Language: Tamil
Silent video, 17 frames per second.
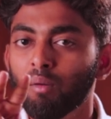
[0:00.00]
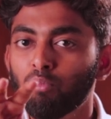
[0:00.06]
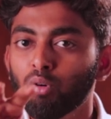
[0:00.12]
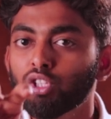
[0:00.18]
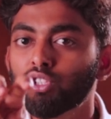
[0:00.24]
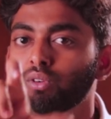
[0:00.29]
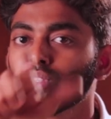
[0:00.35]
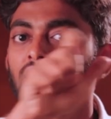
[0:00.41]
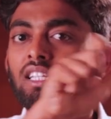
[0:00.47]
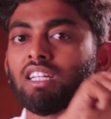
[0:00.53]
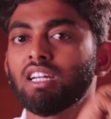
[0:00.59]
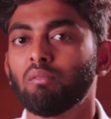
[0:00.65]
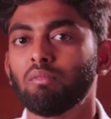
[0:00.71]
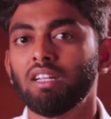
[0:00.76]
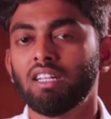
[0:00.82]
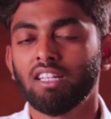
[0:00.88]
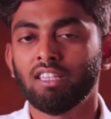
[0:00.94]
பிடிச்சி
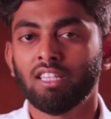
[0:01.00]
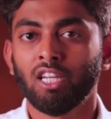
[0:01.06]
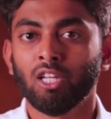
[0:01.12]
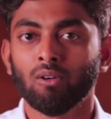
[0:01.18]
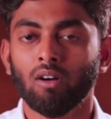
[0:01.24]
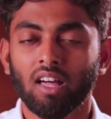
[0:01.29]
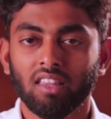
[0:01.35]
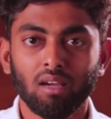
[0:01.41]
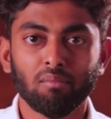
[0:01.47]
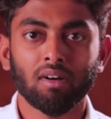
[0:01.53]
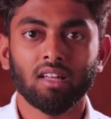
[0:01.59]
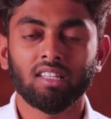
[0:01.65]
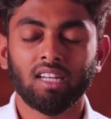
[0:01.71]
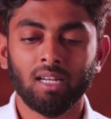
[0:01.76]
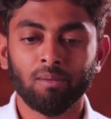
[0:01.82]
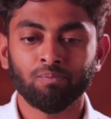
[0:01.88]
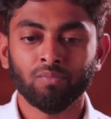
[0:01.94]
வச்சிருக்கு அப்படின்றது தெரியும் அதே
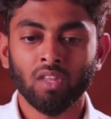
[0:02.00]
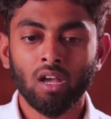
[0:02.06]
மாதிரி